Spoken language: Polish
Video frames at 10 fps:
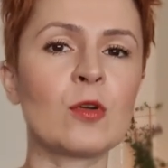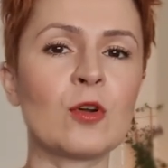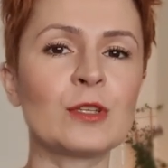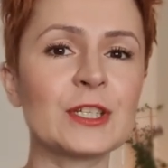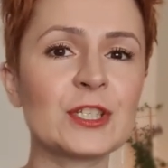
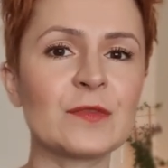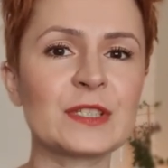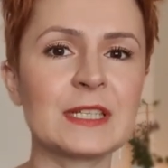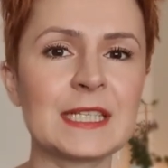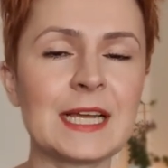koniecznie w
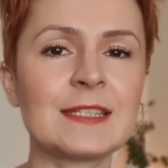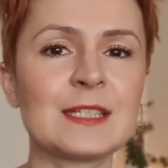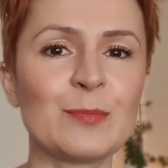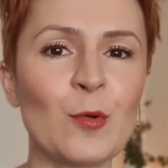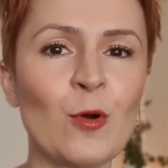
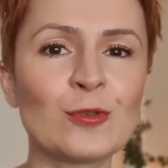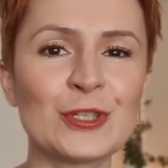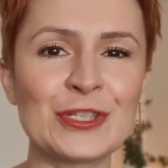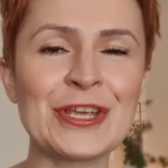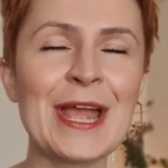stylizacji
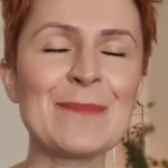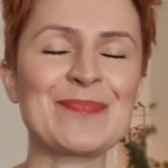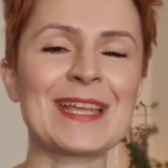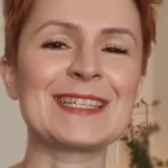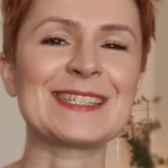połączyć
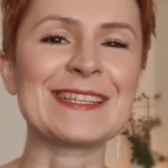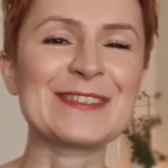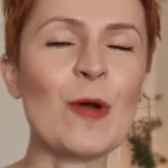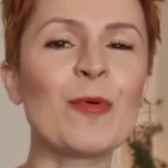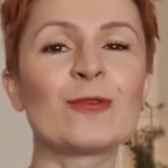e, ze
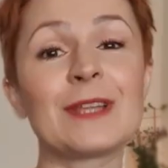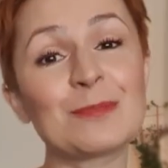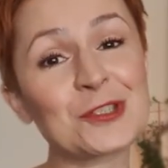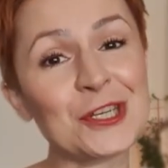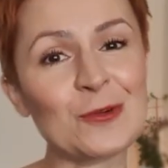sobą
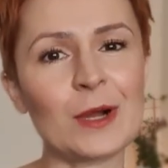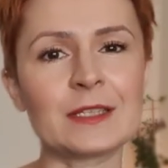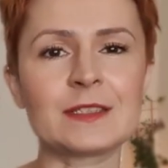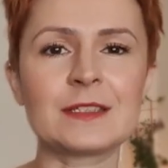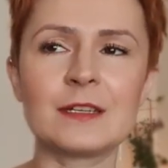na
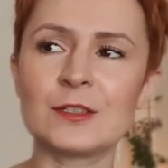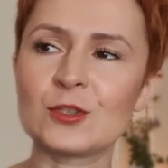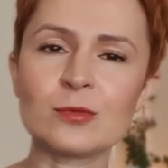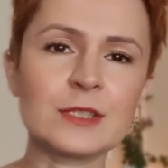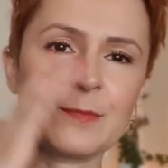przykład e,
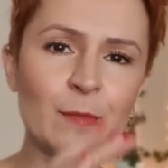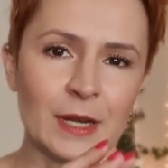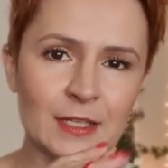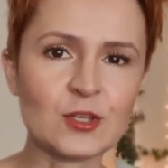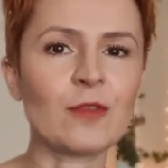żółty z
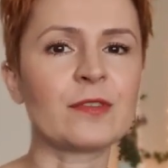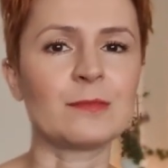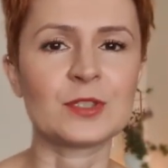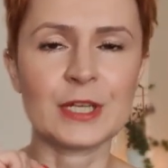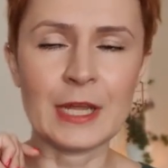
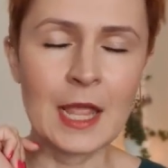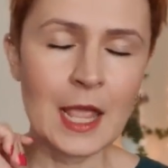pomarańczowym, czy e,